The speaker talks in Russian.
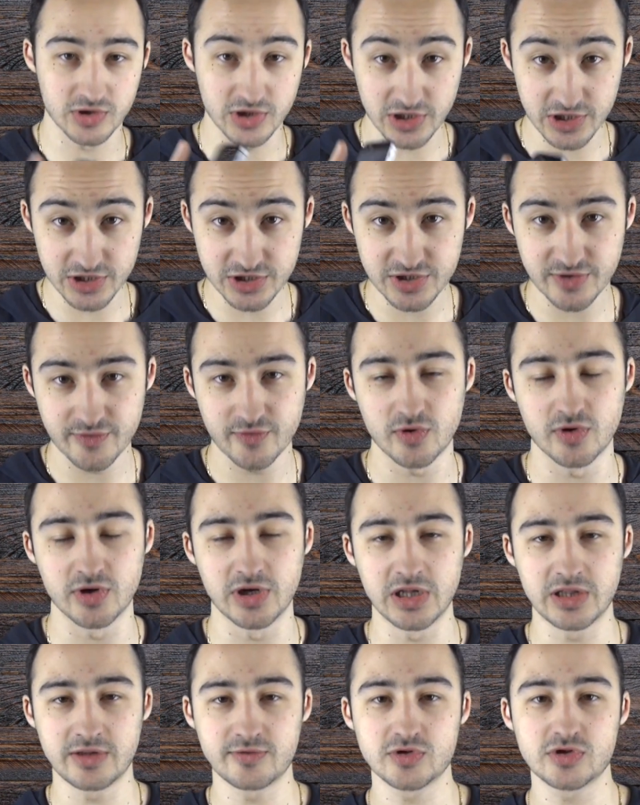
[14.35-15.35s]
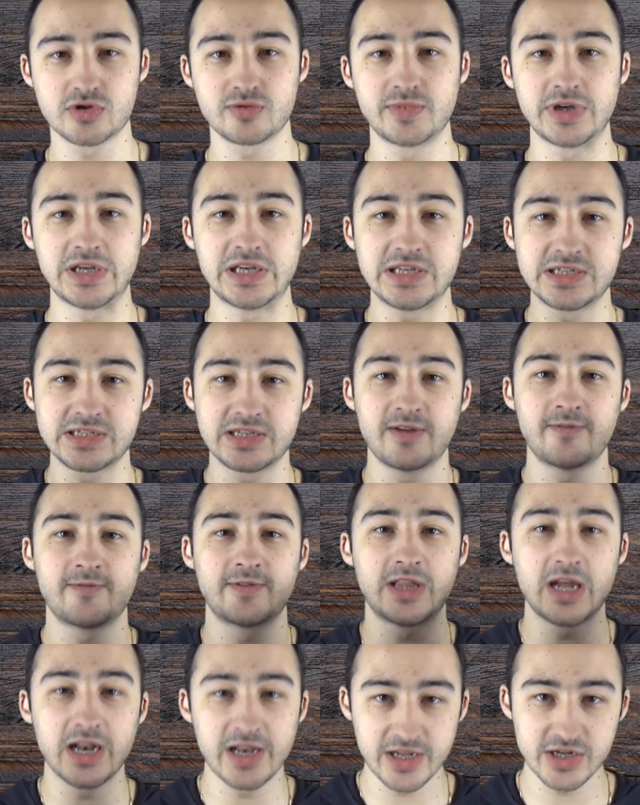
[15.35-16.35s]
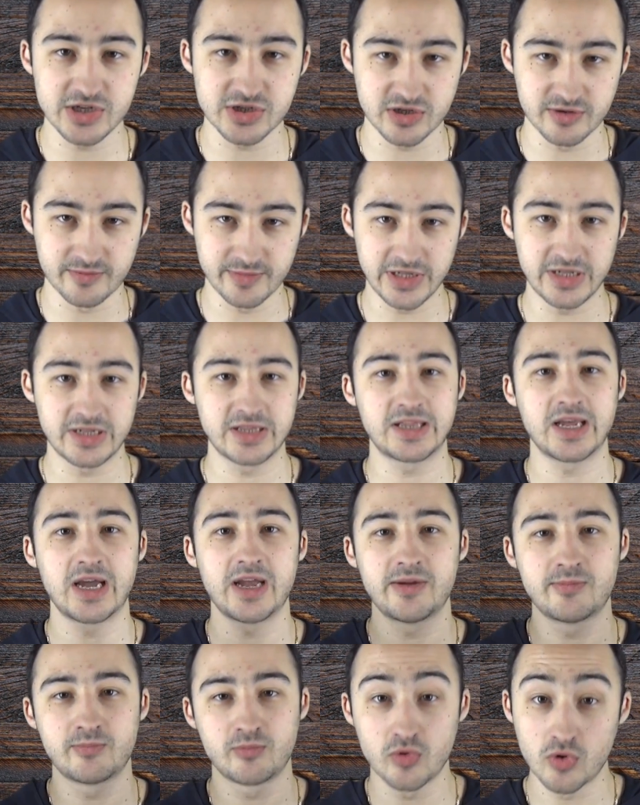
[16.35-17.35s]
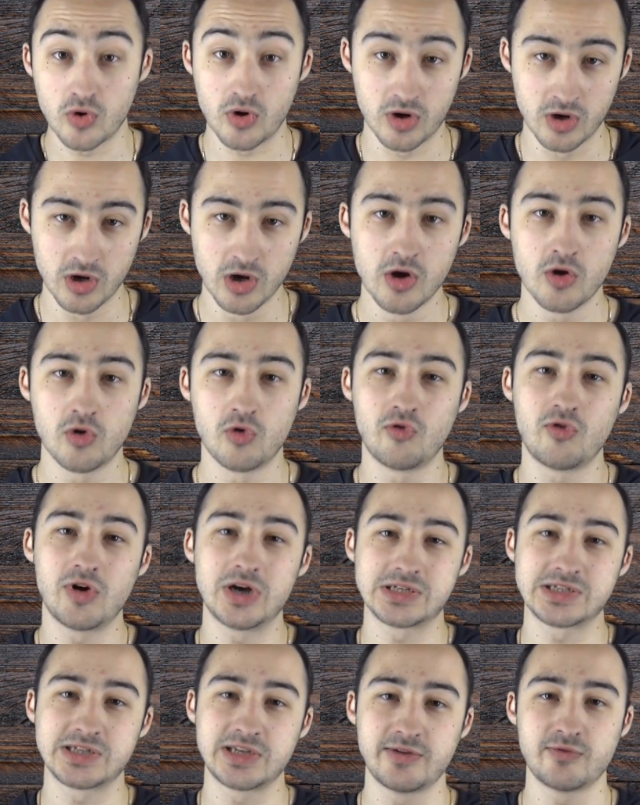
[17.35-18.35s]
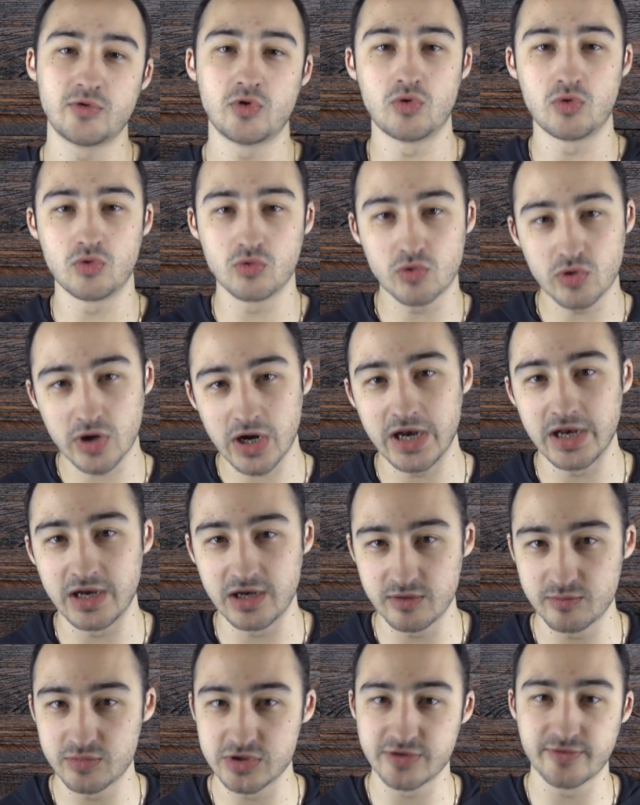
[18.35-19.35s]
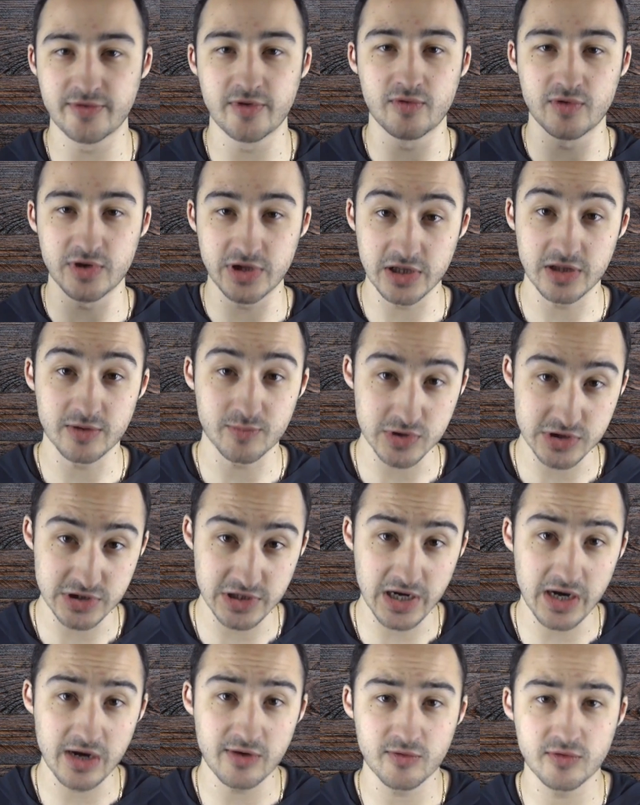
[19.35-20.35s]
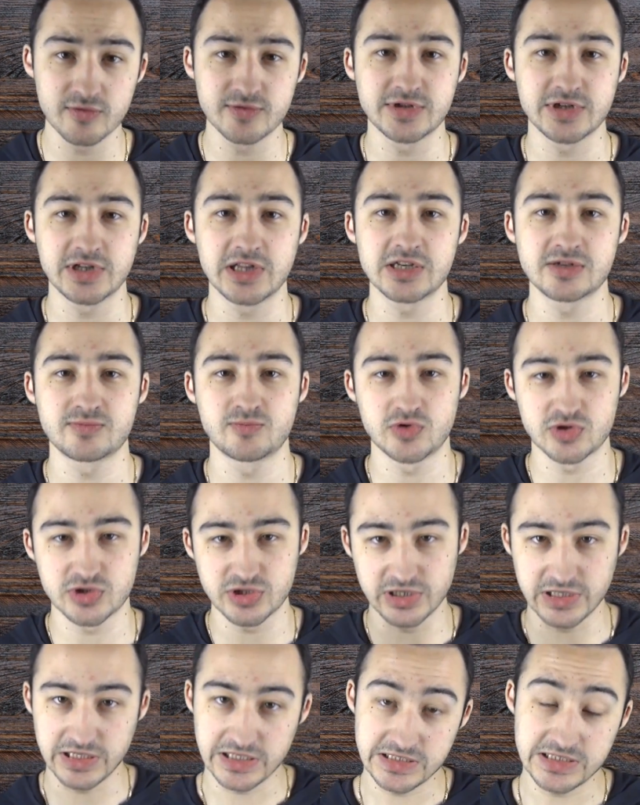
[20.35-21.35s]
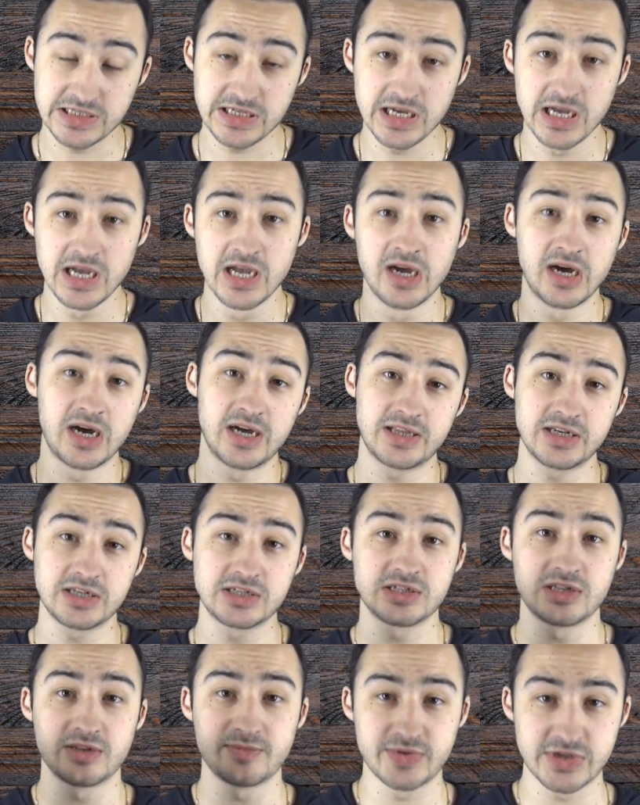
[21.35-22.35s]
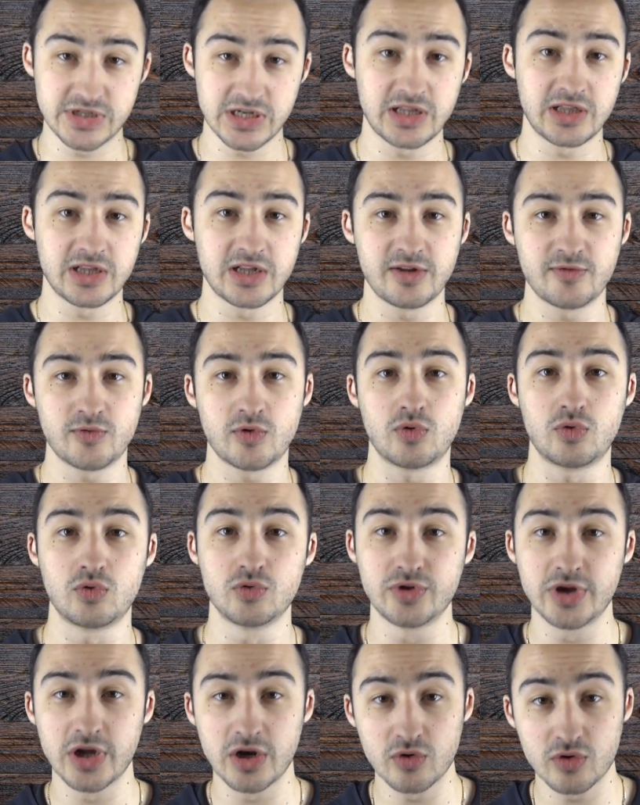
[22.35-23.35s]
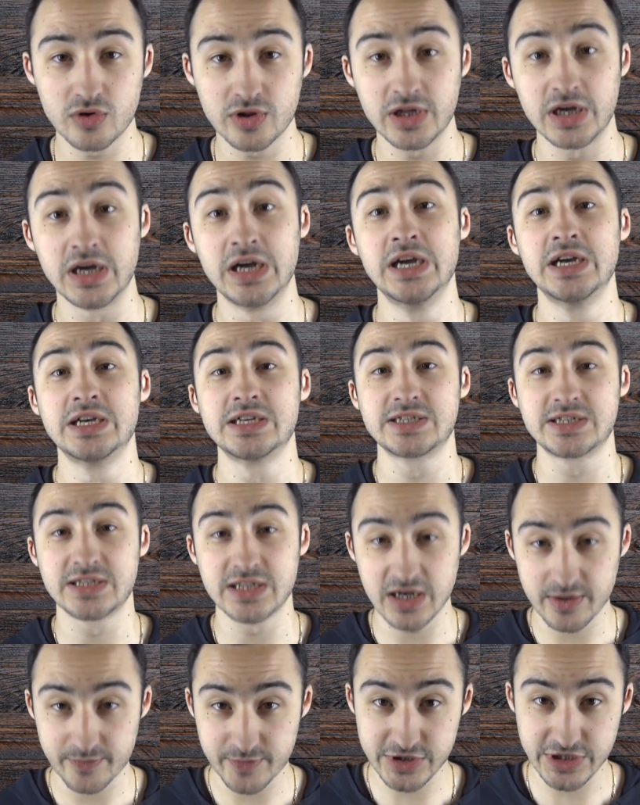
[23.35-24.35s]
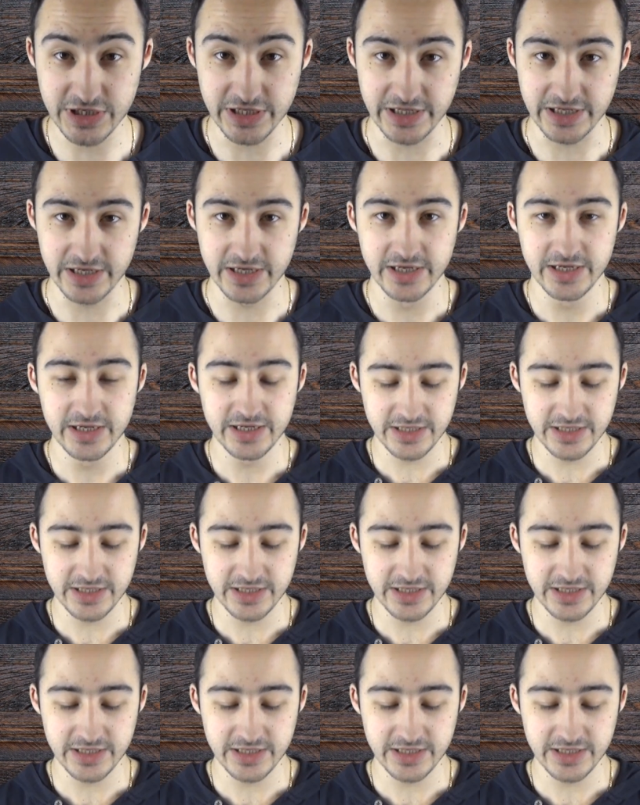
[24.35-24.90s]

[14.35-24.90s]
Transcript: Для чего? Для того, чтобы если в дальнейшем, не дай бог, у вас его украли, либо же вы его где-то потеряли, вы его всегда сможете найти, а также написать на него удаленно сообщение.